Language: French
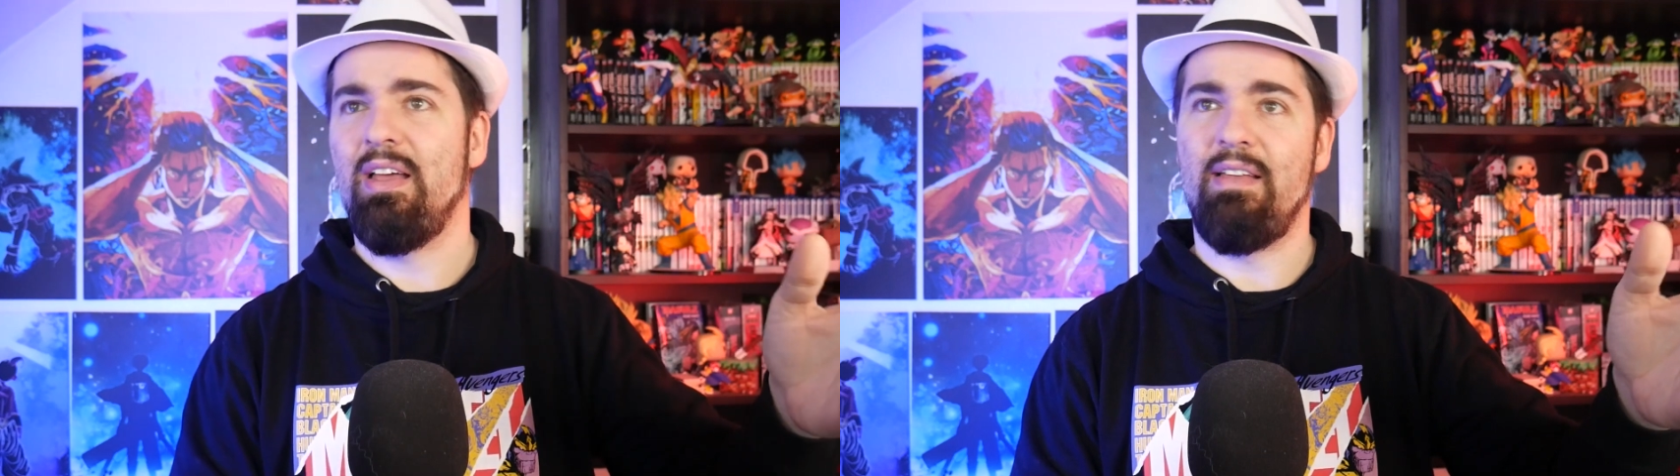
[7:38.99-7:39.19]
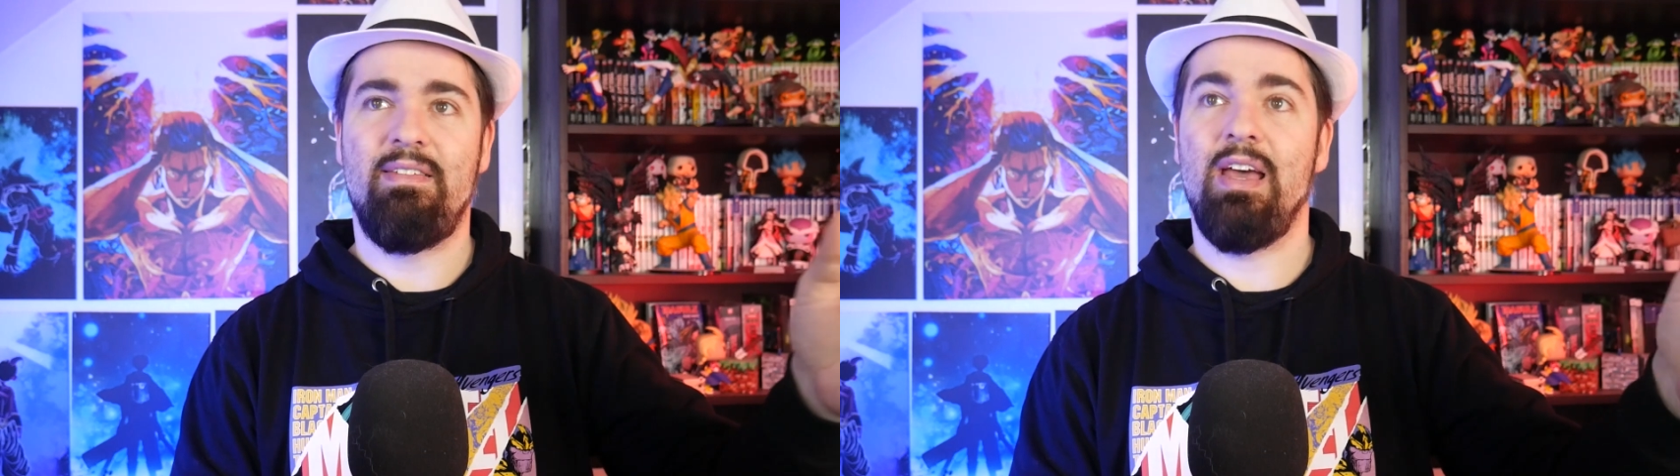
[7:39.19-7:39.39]

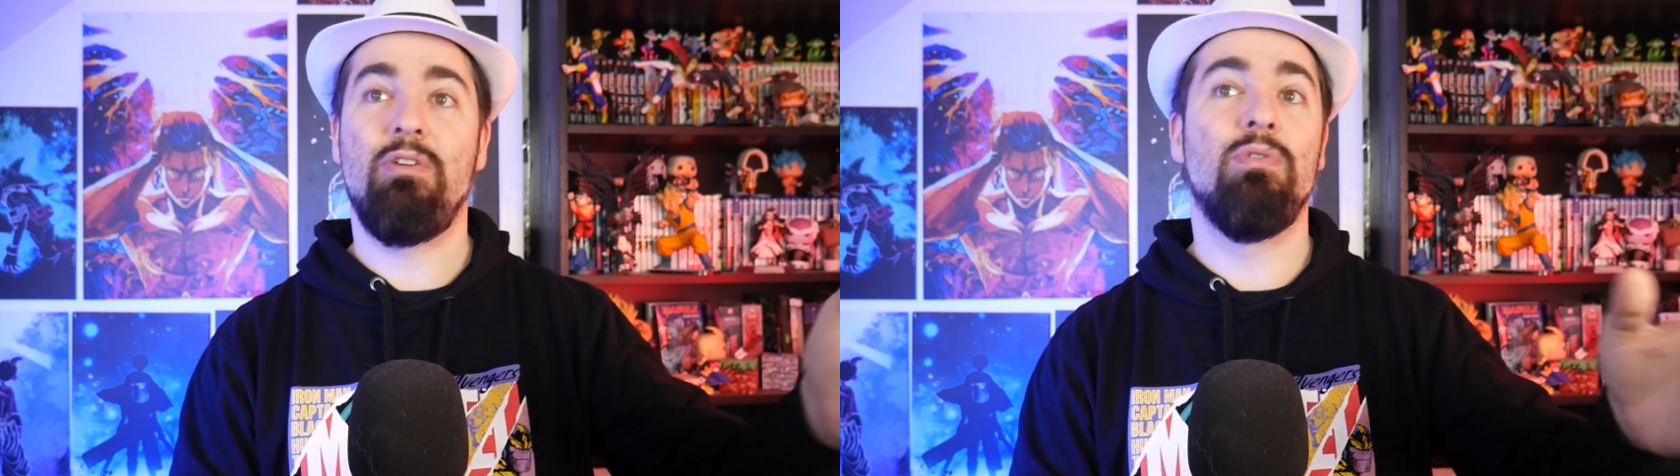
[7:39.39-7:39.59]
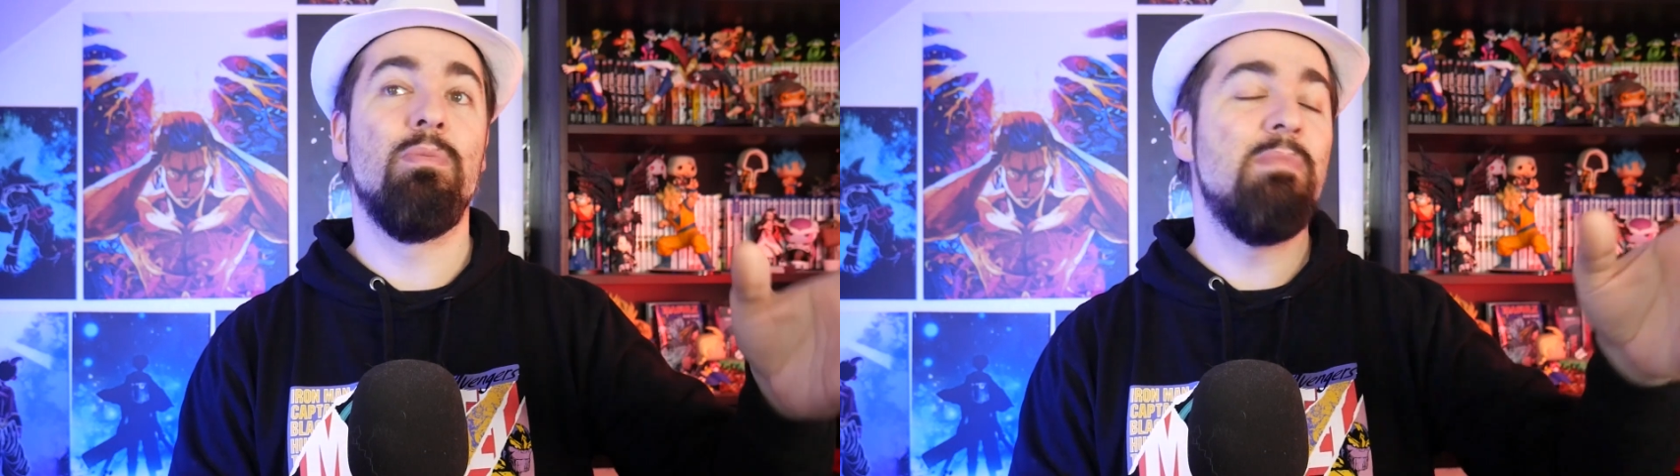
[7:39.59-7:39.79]
Et c'est vrai
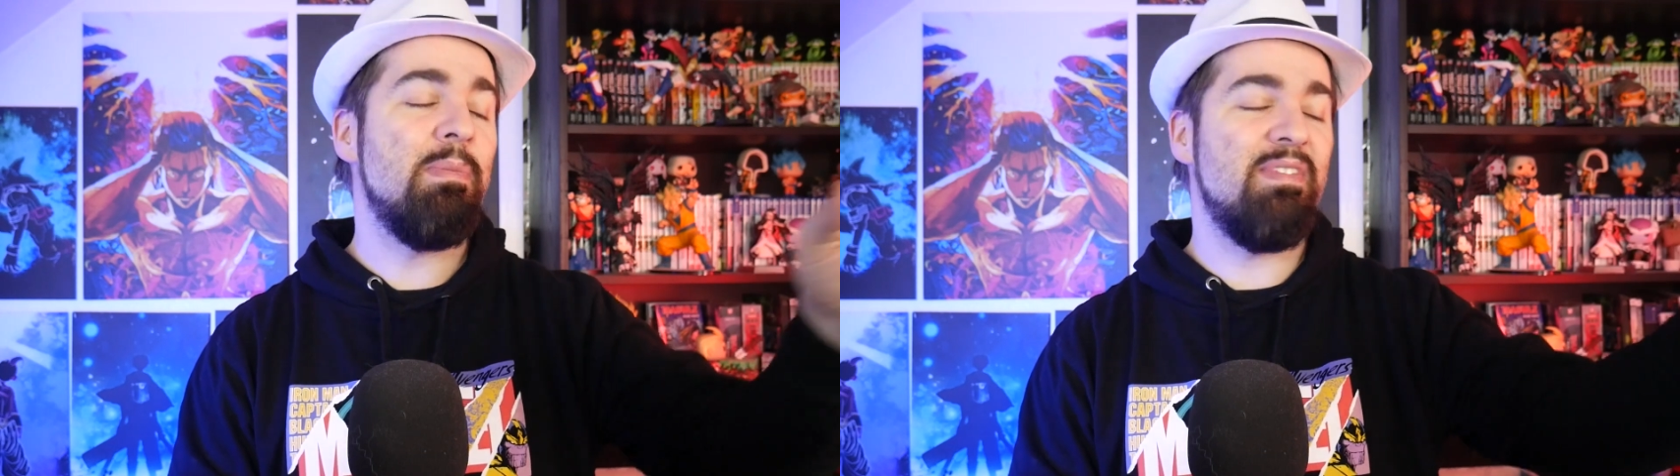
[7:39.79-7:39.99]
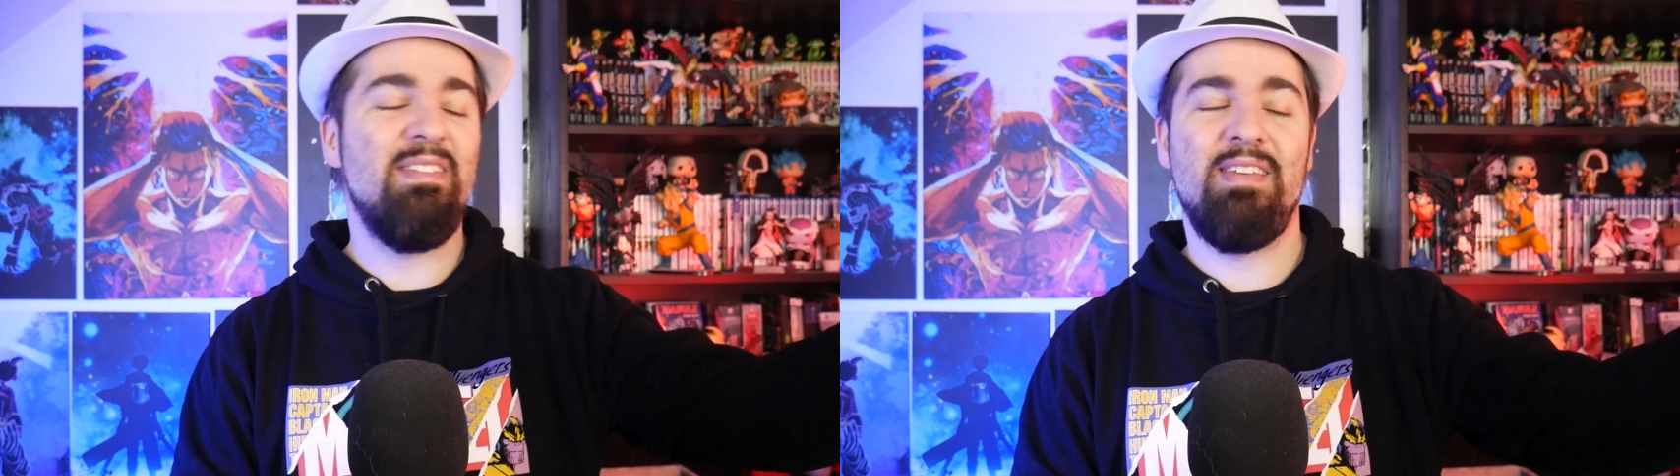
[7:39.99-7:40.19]
que
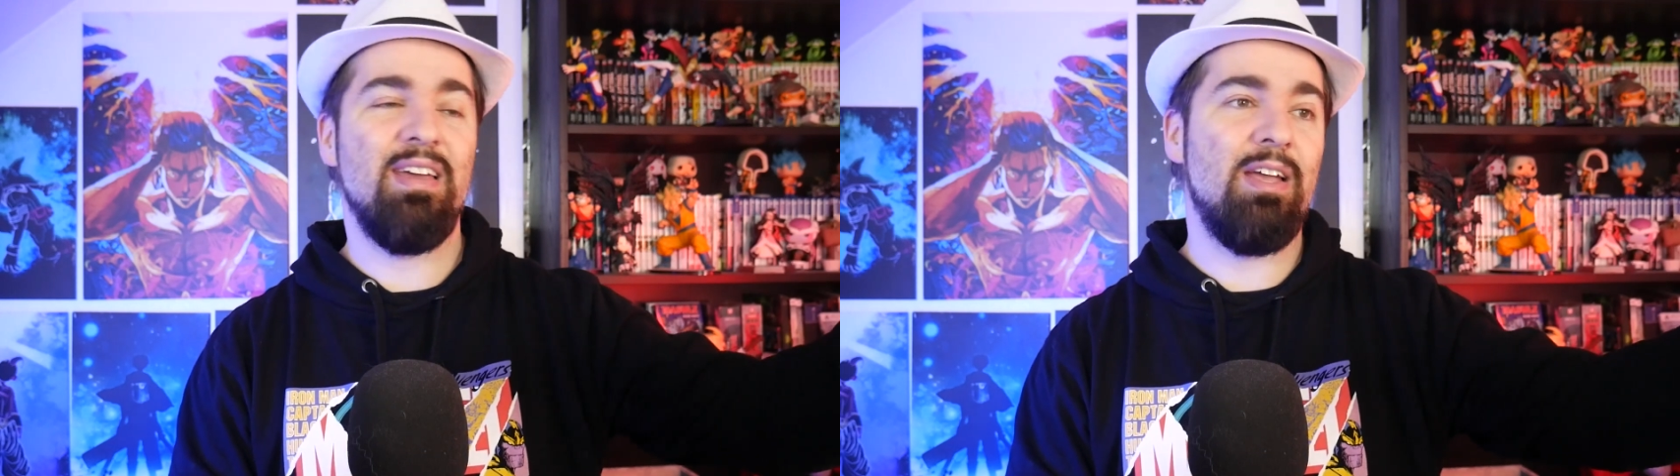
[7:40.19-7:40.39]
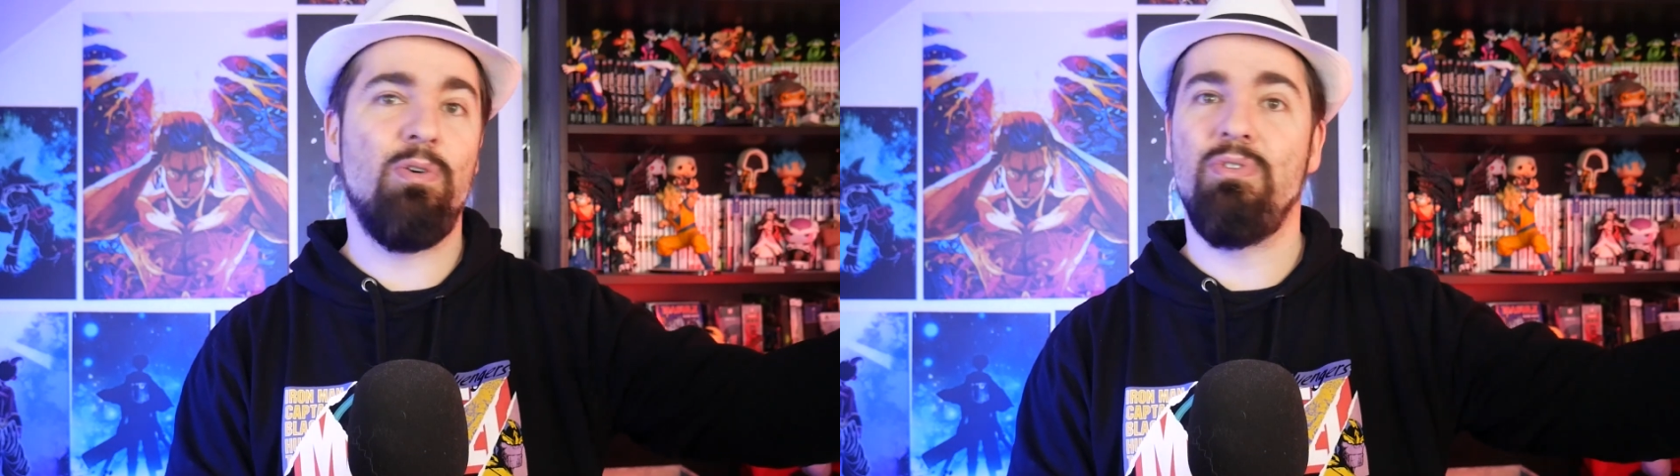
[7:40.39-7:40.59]
même si c'est
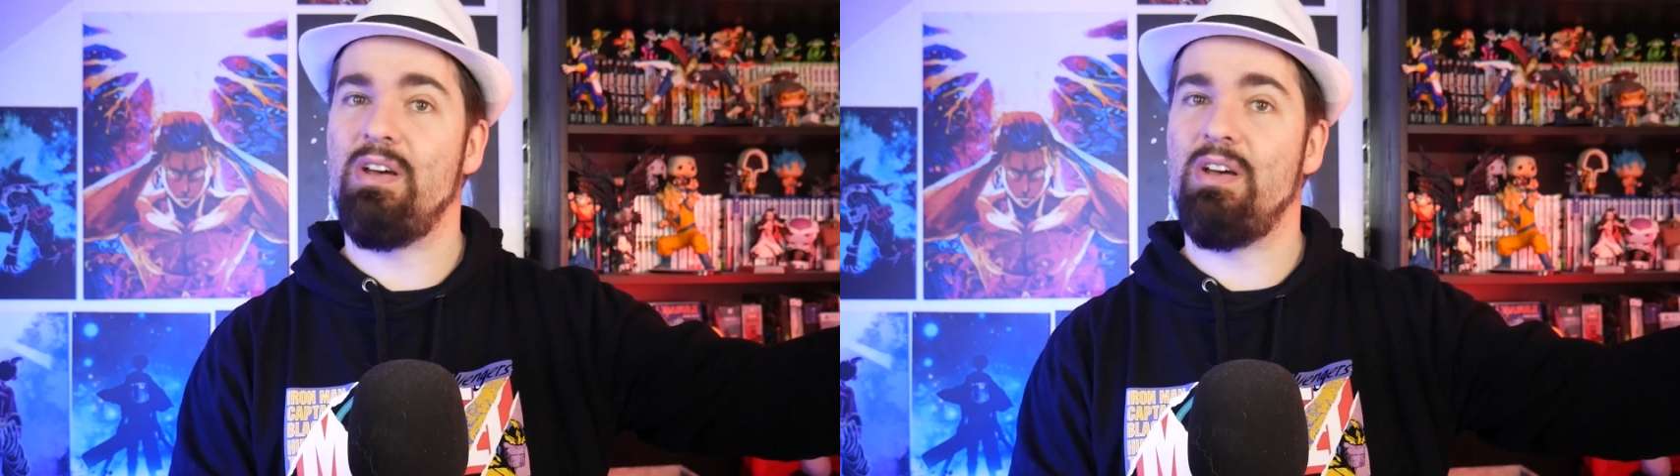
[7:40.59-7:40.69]
rigolo